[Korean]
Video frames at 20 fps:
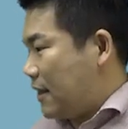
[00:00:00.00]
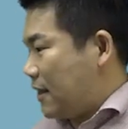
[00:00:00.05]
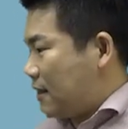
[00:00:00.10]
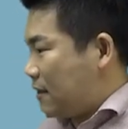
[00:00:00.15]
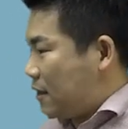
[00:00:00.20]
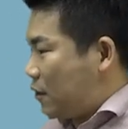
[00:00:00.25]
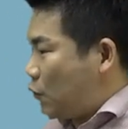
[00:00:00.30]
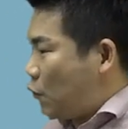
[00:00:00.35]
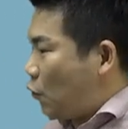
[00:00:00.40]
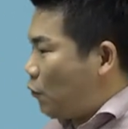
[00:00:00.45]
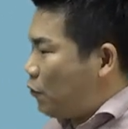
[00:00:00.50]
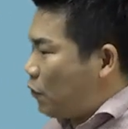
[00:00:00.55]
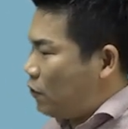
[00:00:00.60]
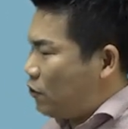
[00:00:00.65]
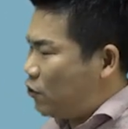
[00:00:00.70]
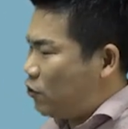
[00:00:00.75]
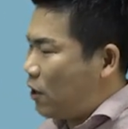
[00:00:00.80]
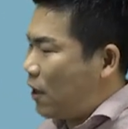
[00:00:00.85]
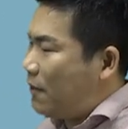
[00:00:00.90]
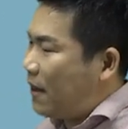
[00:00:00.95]
그리고
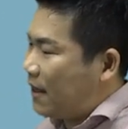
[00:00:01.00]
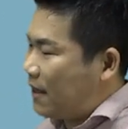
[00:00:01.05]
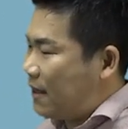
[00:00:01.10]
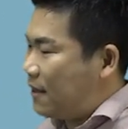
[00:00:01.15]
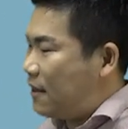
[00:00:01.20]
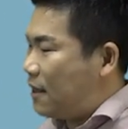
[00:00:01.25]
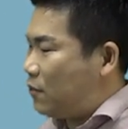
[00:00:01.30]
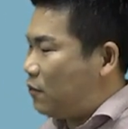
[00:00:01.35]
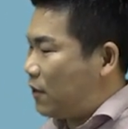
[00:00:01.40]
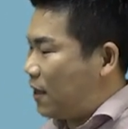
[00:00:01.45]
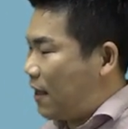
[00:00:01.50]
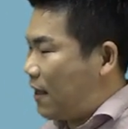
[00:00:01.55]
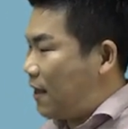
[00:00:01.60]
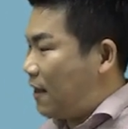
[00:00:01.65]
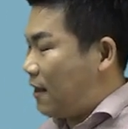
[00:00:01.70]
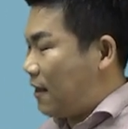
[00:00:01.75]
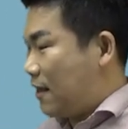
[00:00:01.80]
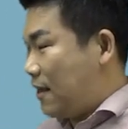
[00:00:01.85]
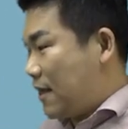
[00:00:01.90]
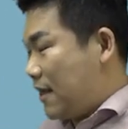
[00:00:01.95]
변수가 많기
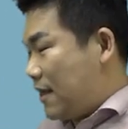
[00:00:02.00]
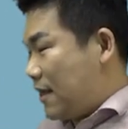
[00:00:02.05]
때문에